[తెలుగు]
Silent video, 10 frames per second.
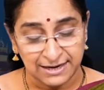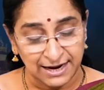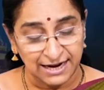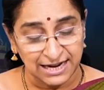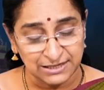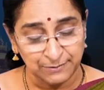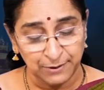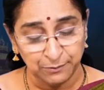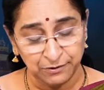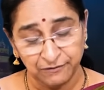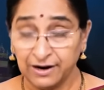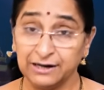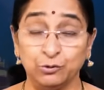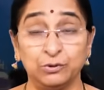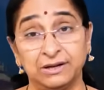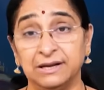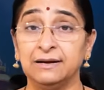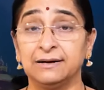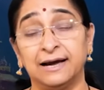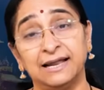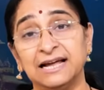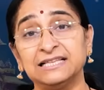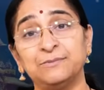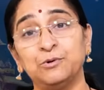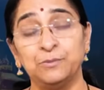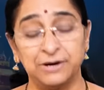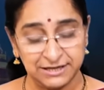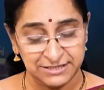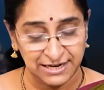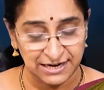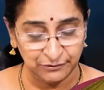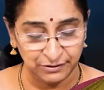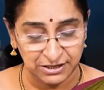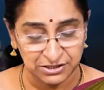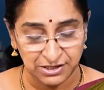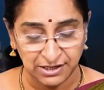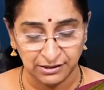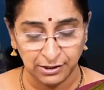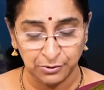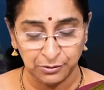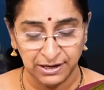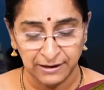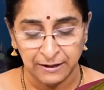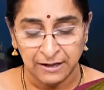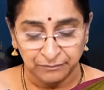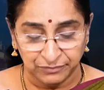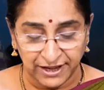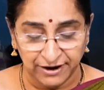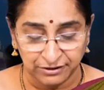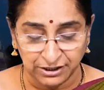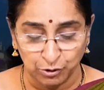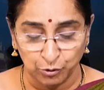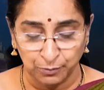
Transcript: కైలాస భీము వాటితోటి కైలాస భూములకు చేరినటువంటి జలంధరుణ్ణి దేవతలు